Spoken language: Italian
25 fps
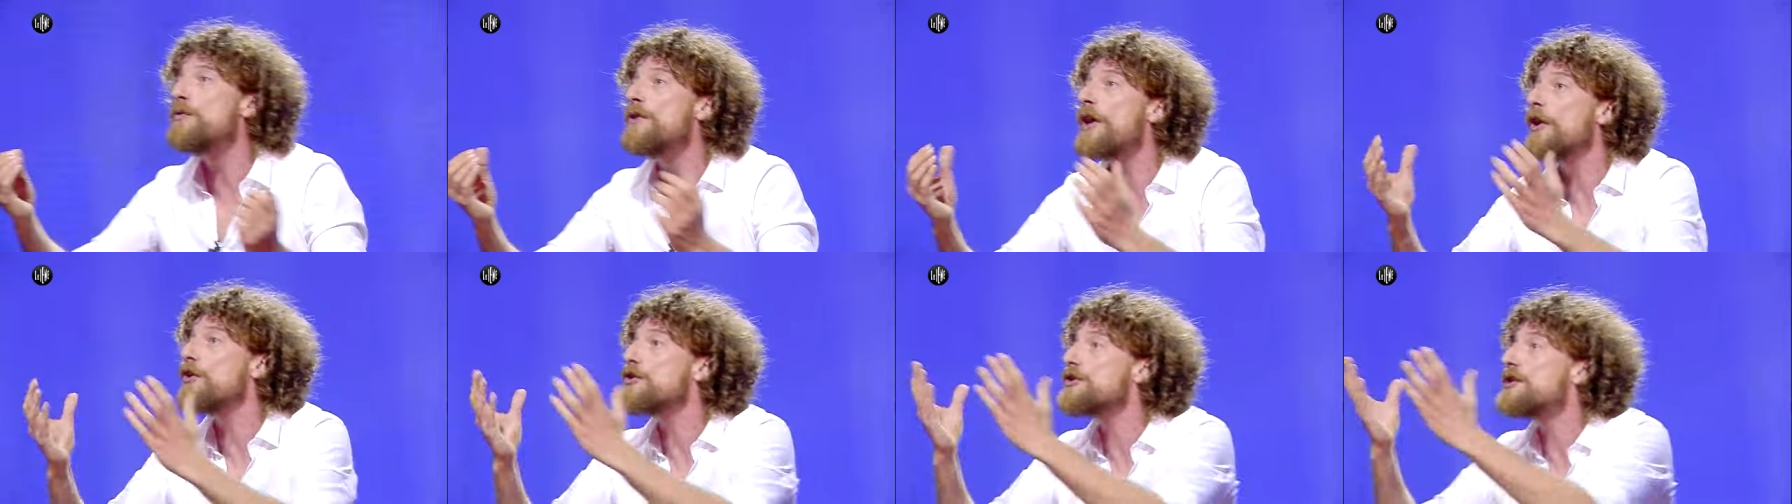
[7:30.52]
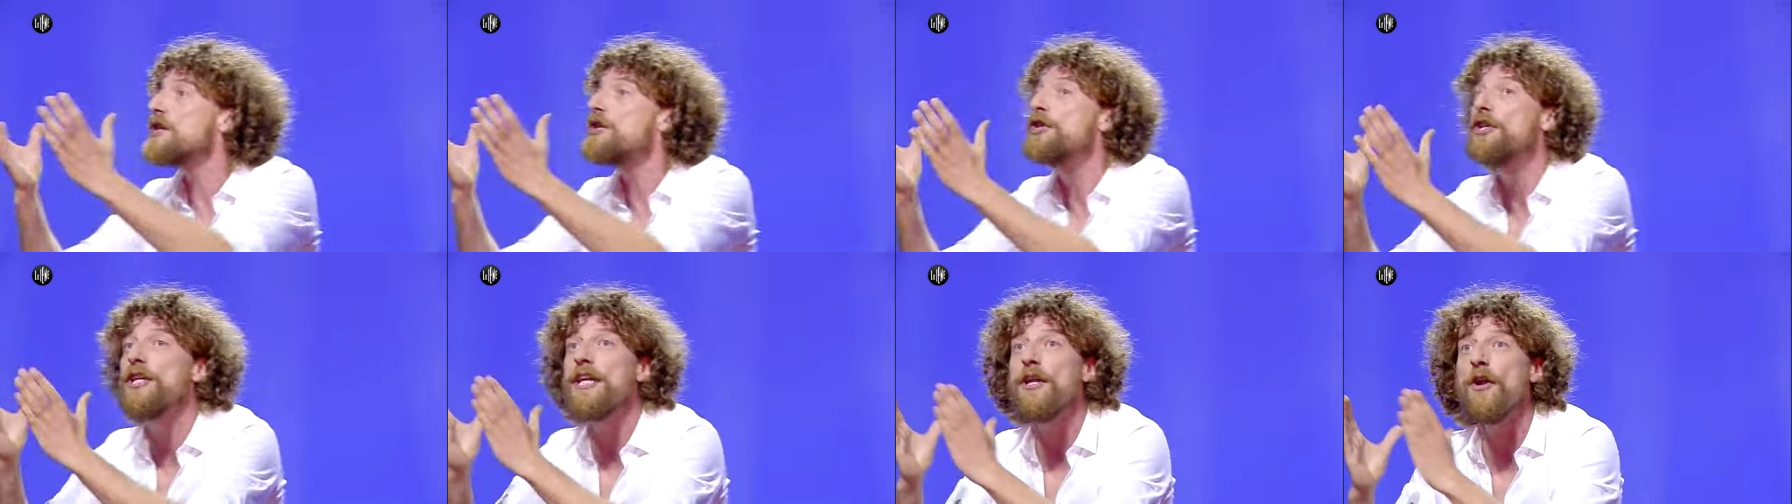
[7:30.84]
un
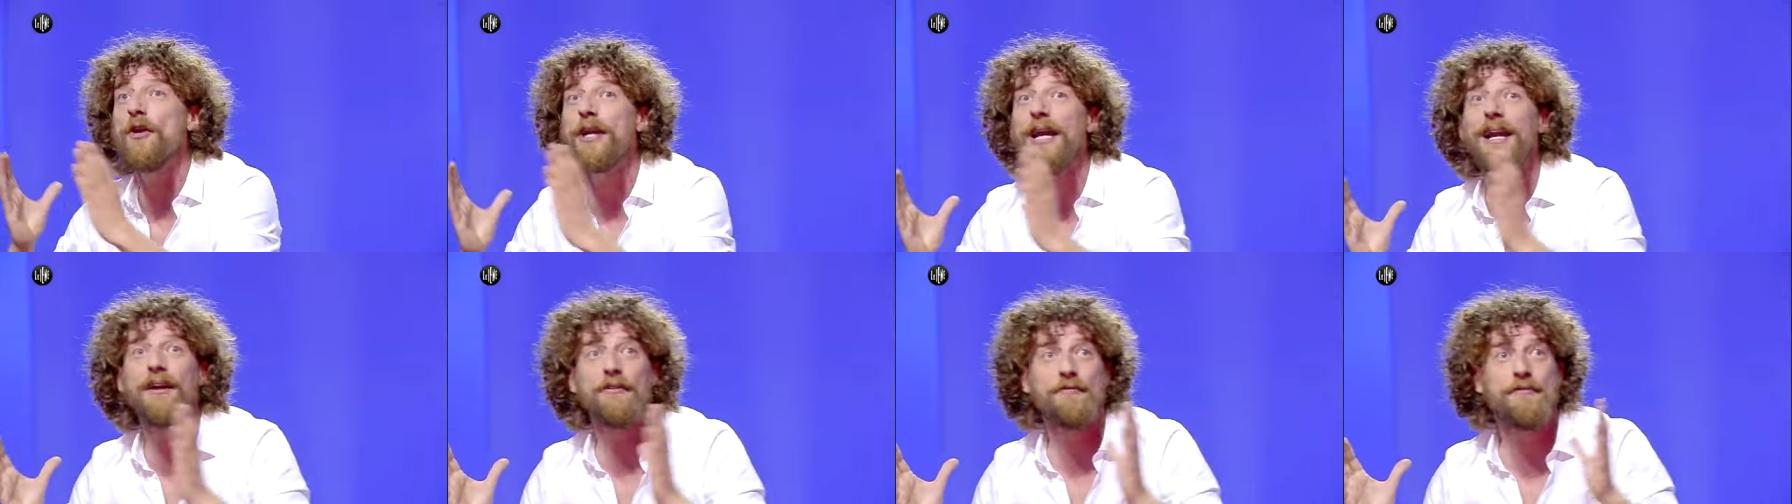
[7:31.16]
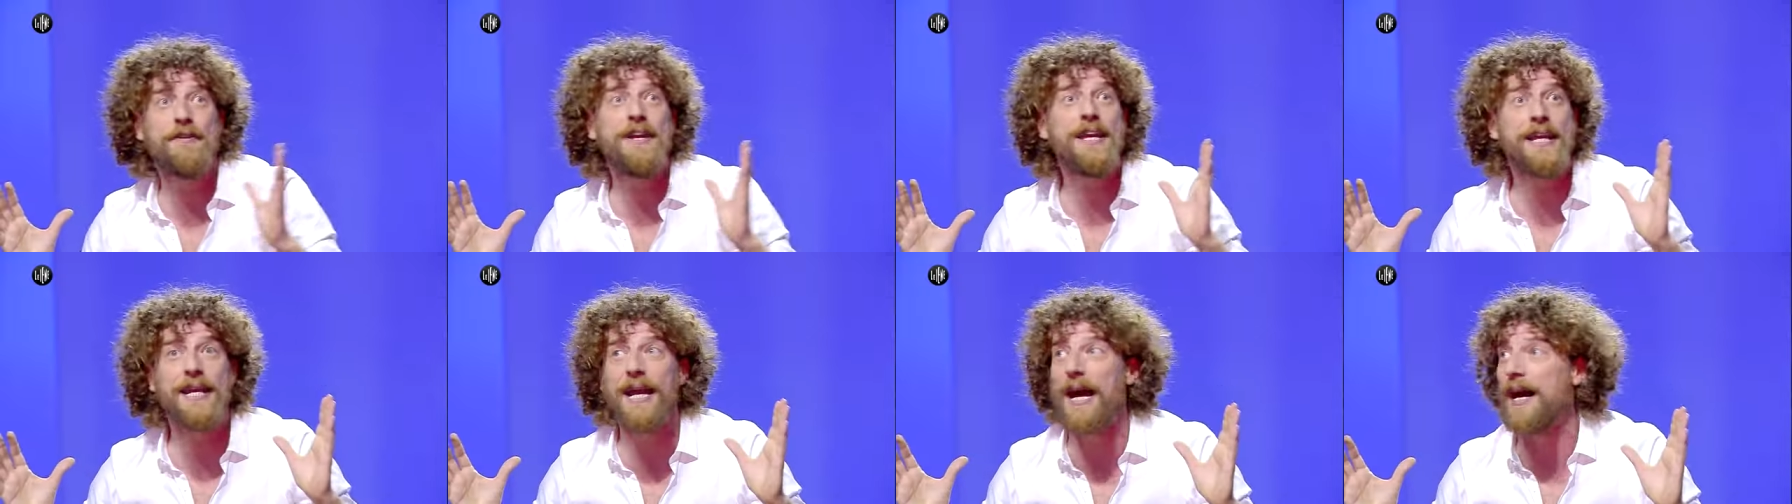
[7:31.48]
arosticino che la
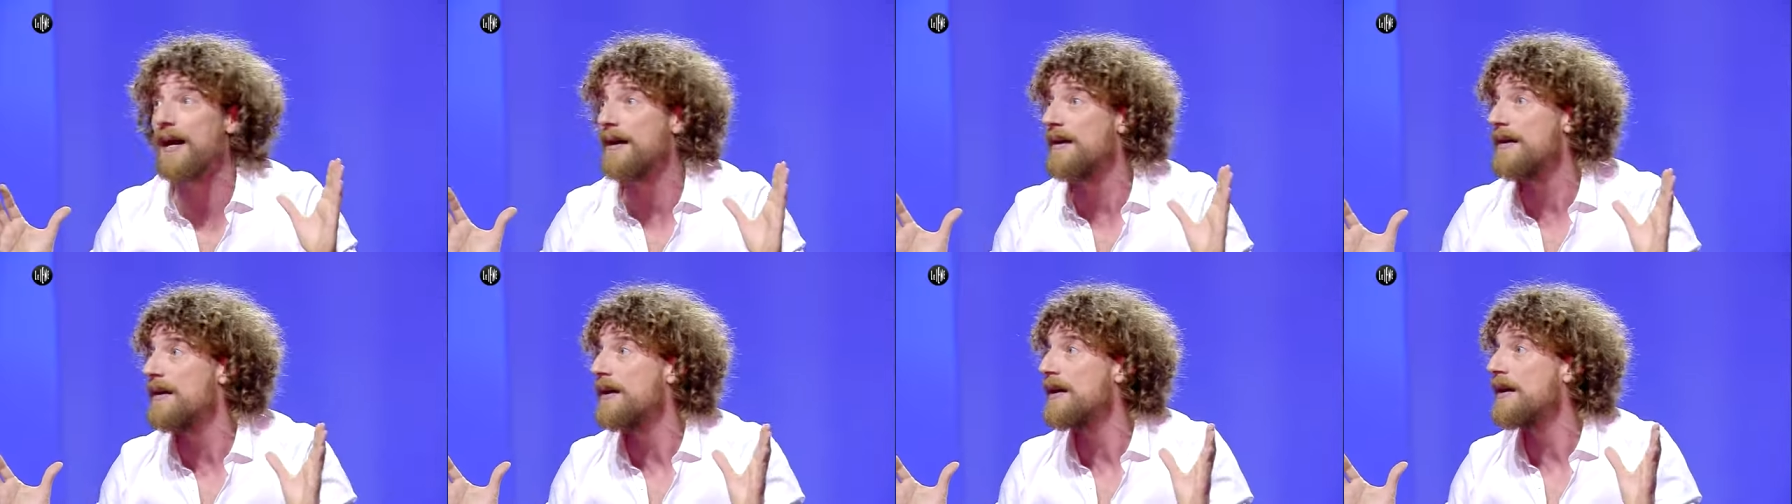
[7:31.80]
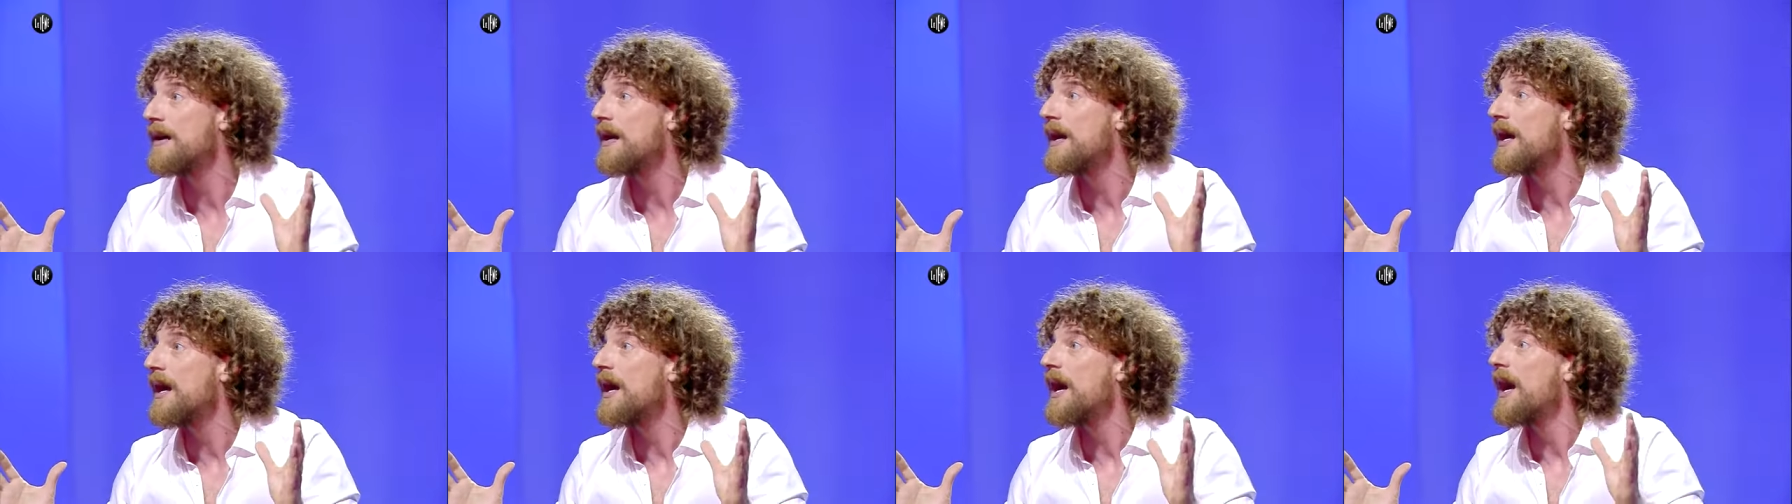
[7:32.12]
figa.
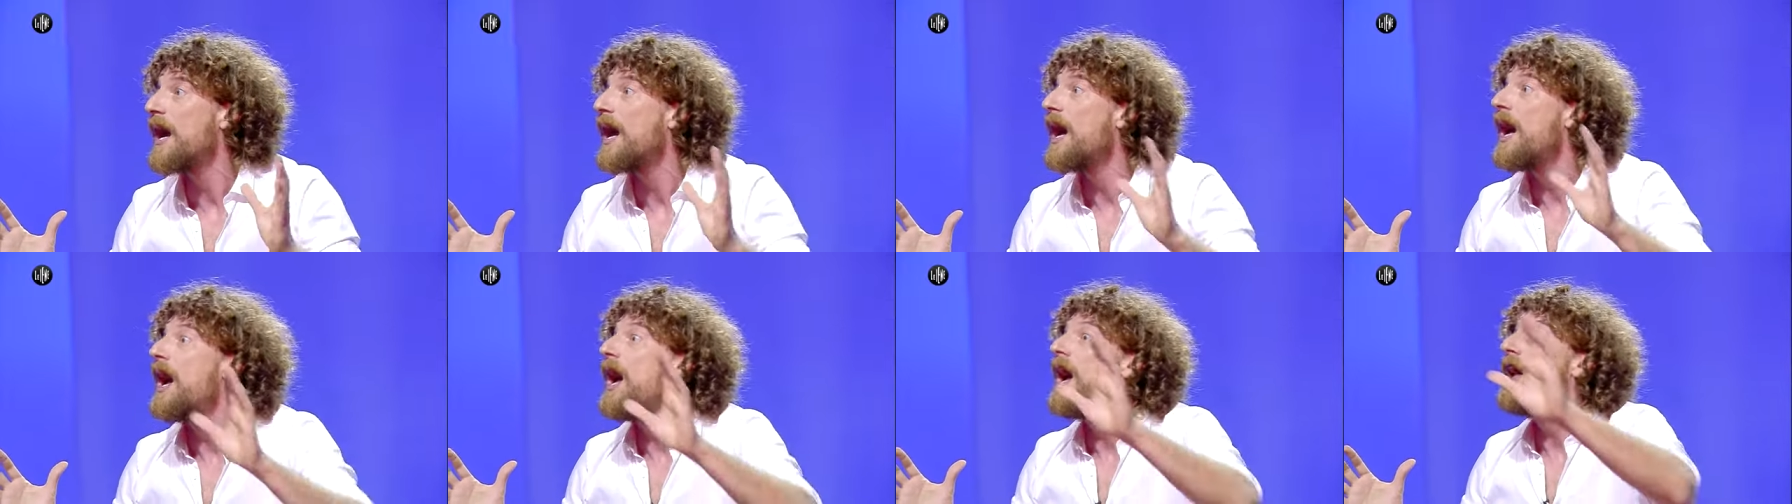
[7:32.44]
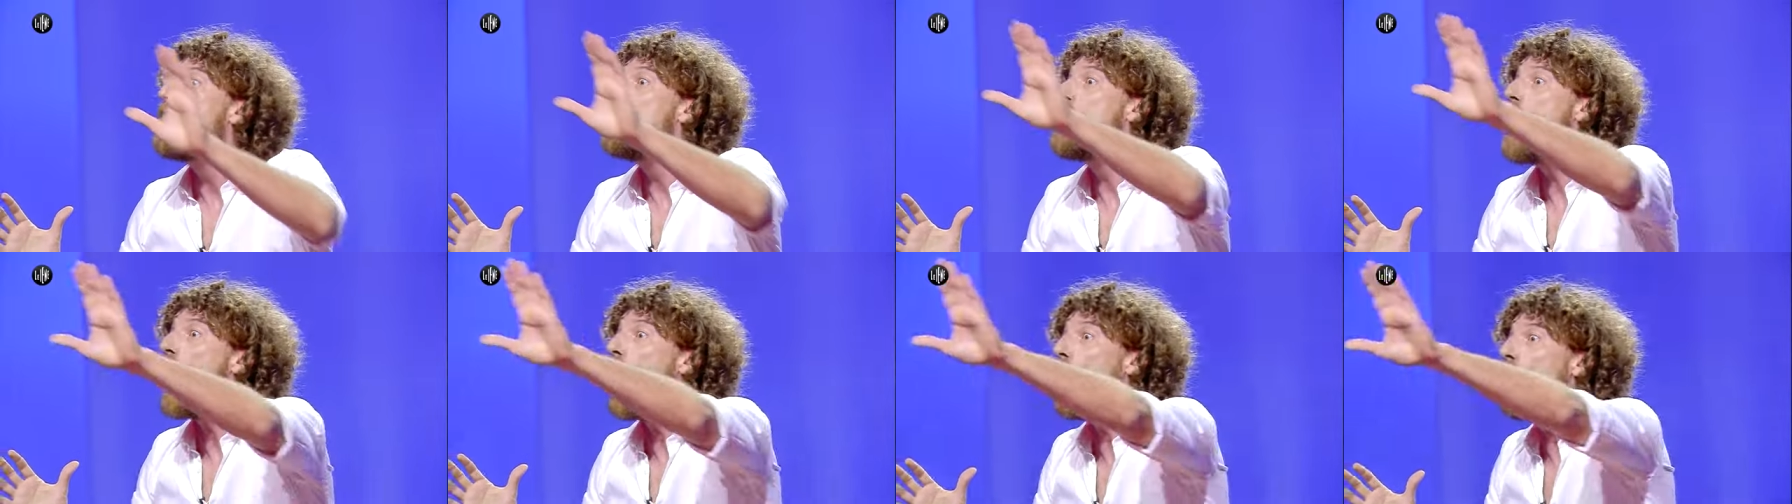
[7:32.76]

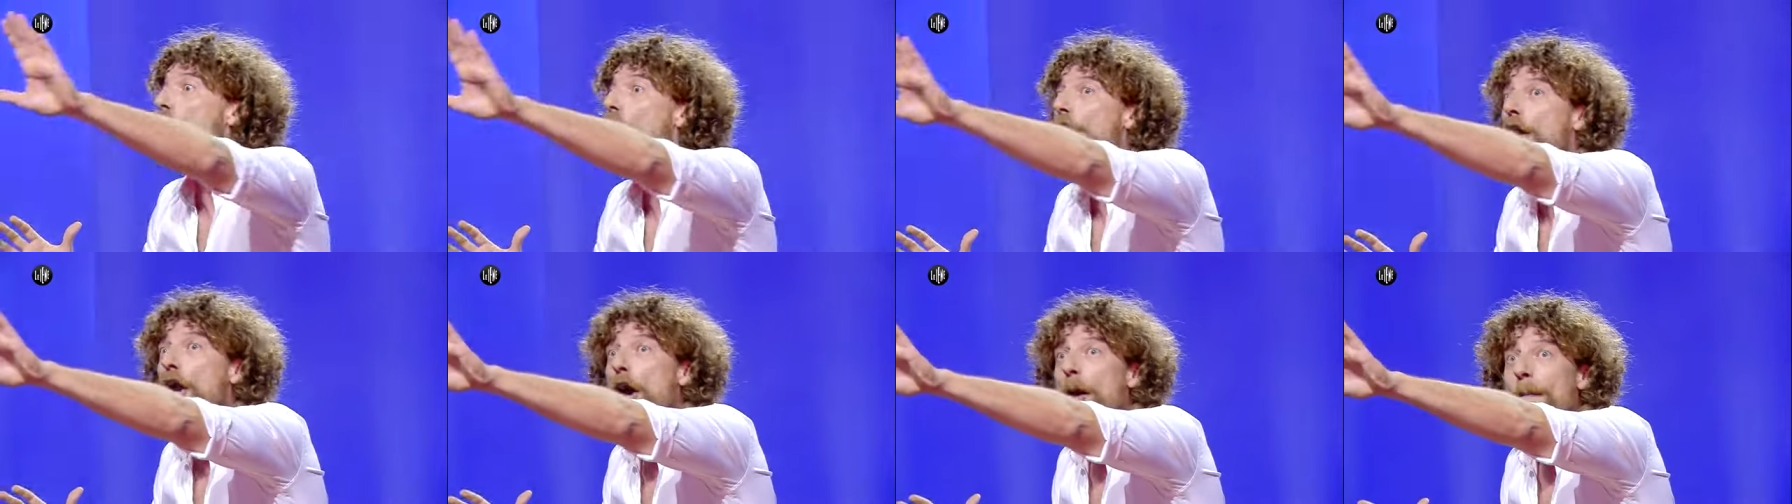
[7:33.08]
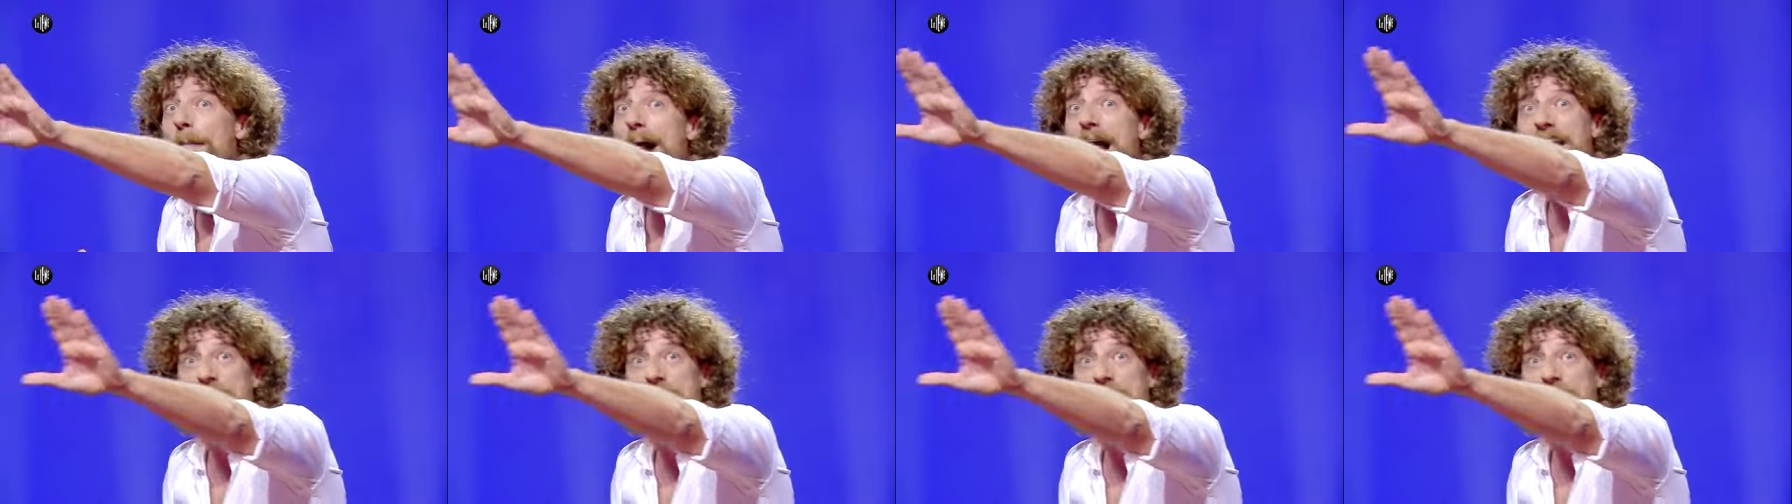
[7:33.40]
No, no, no, ma